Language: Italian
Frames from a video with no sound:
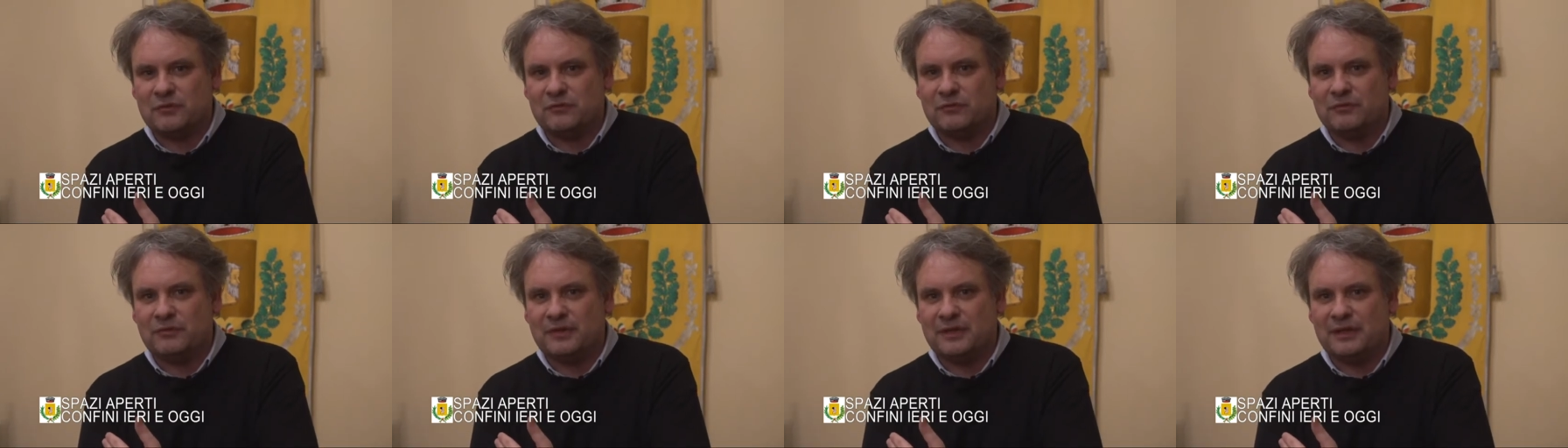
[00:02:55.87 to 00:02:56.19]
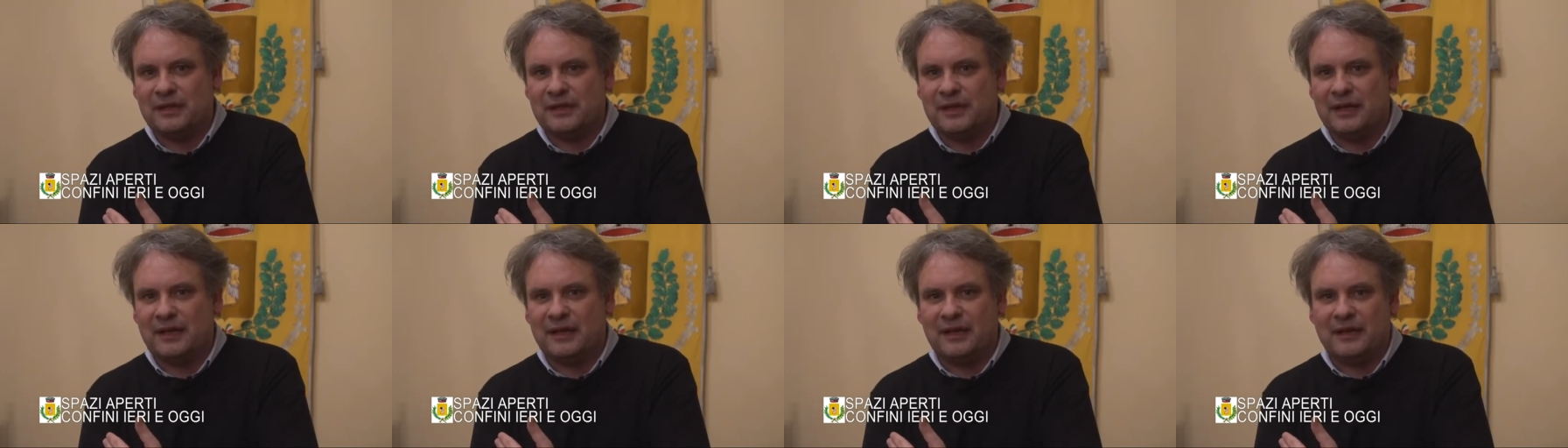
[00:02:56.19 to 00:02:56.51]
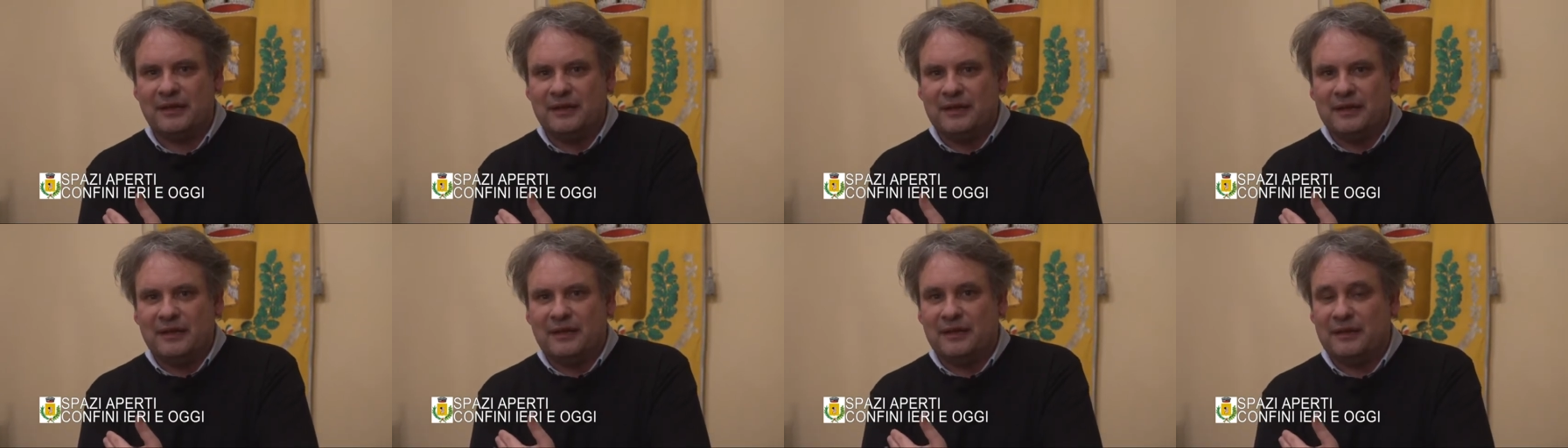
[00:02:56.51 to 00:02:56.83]
un, eh,
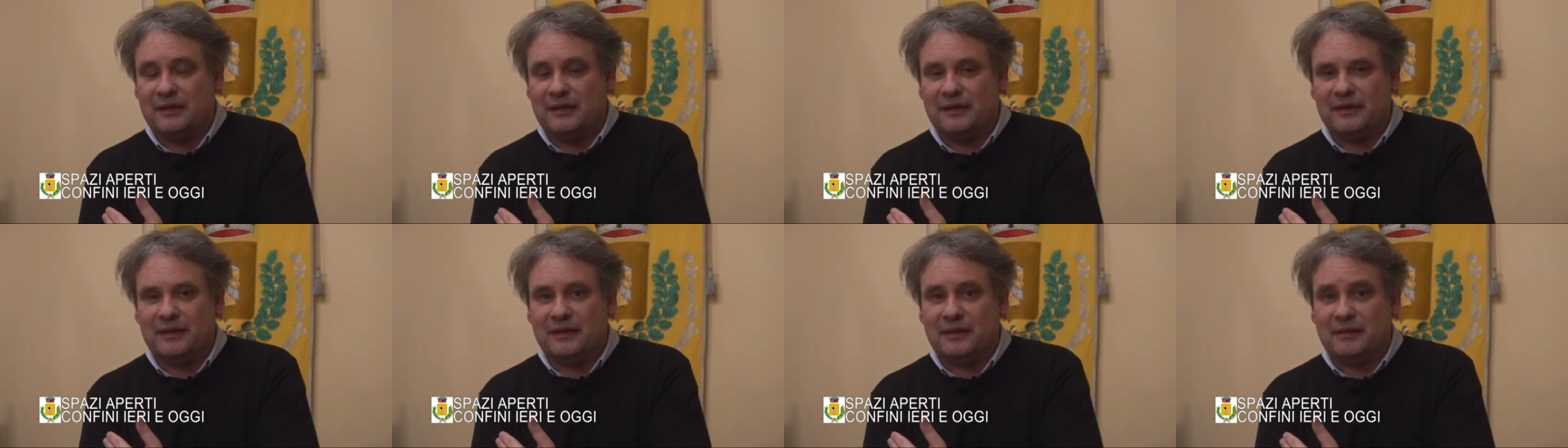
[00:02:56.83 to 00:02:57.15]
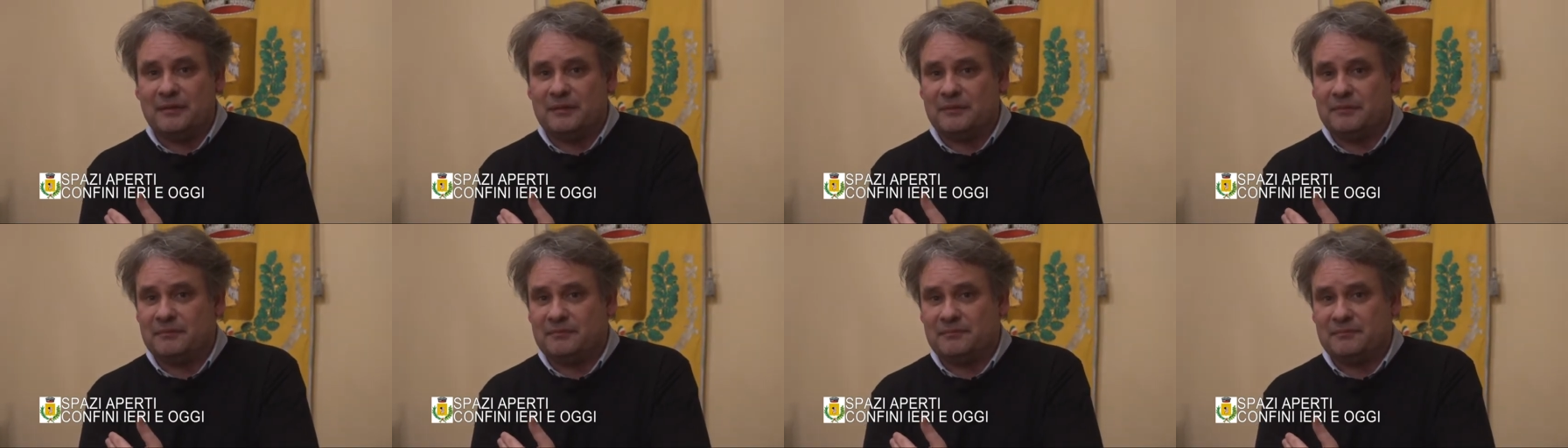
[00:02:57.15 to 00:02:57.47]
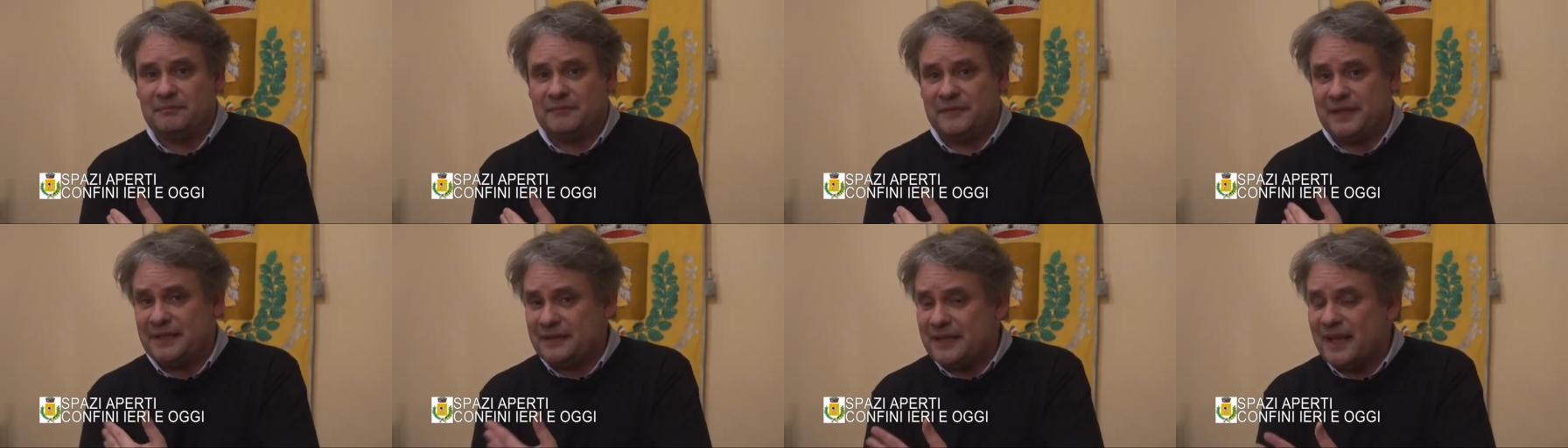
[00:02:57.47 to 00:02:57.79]

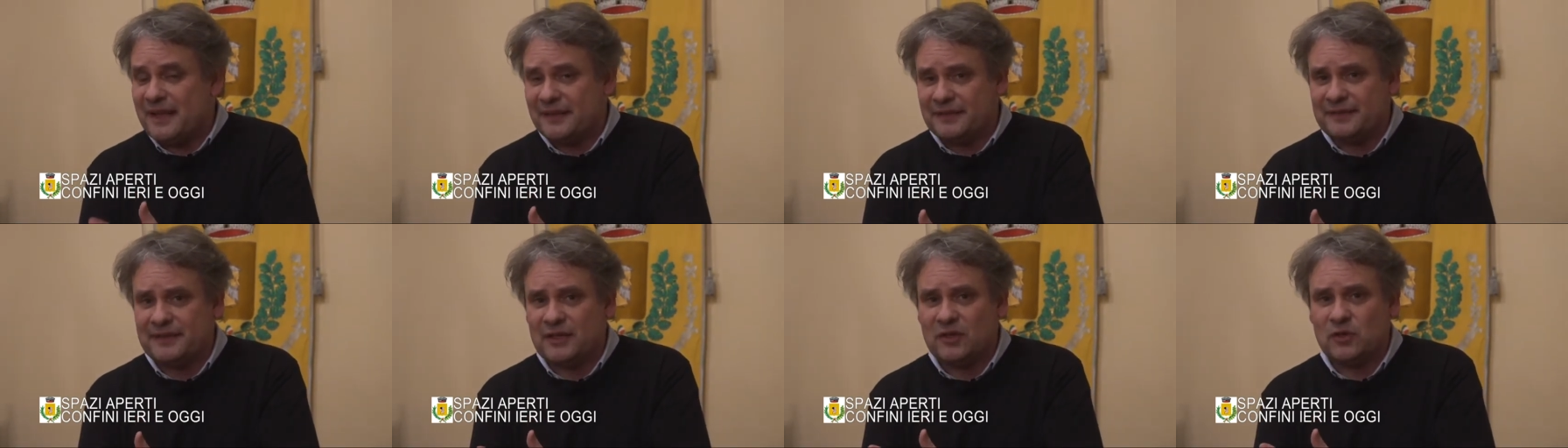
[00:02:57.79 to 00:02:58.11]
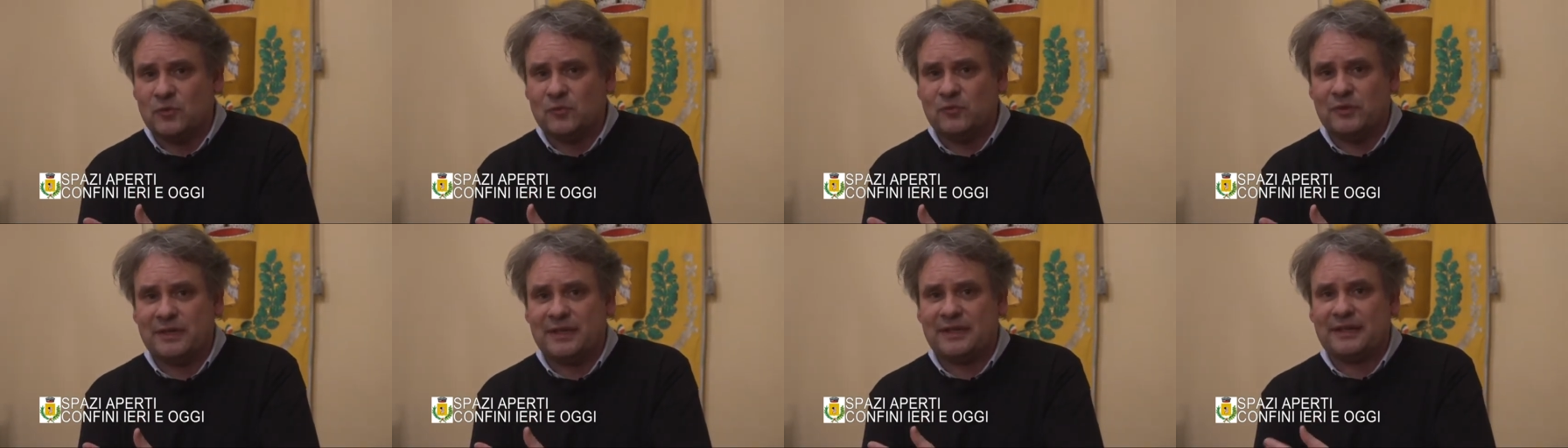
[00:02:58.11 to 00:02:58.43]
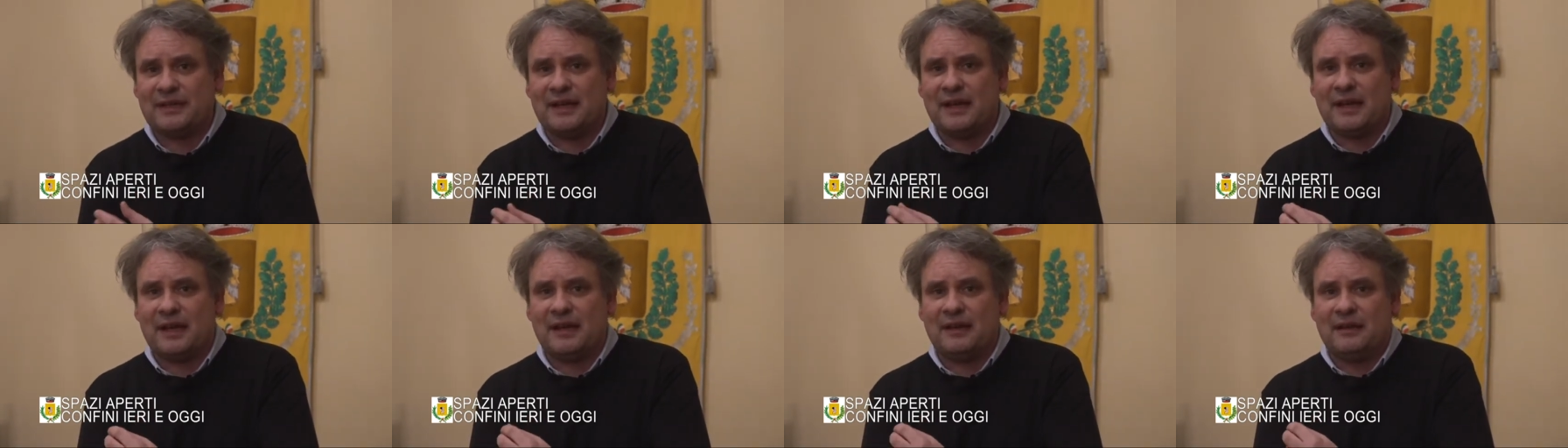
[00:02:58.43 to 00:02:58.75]
di tante
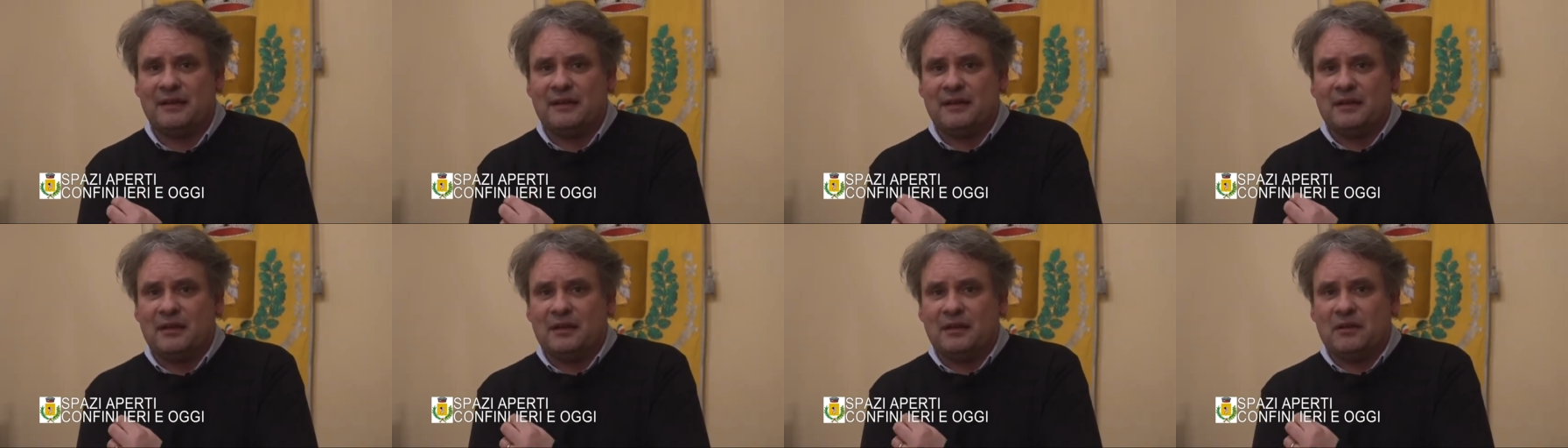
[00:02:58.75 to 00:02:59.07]
comunità,